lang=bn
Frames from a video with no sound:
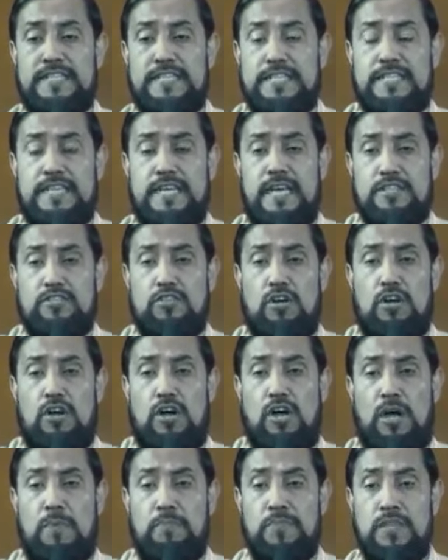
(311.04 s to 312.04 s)
পাখি খ্যাত
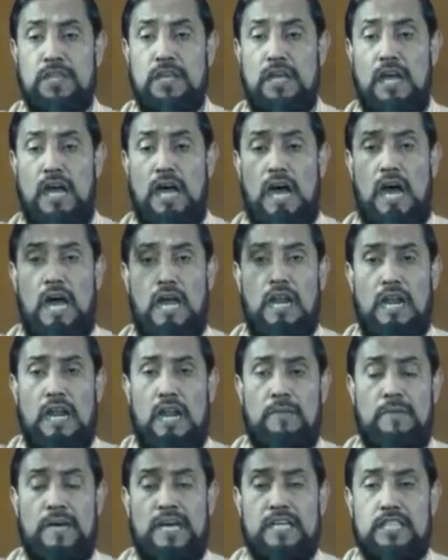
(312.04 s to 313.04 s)

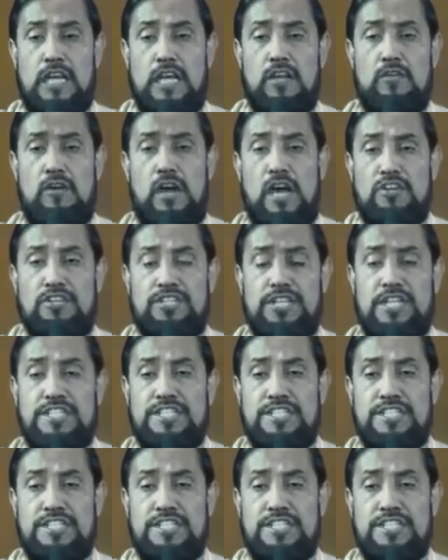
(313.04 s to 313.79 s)
আল্লামা দেলোয়ার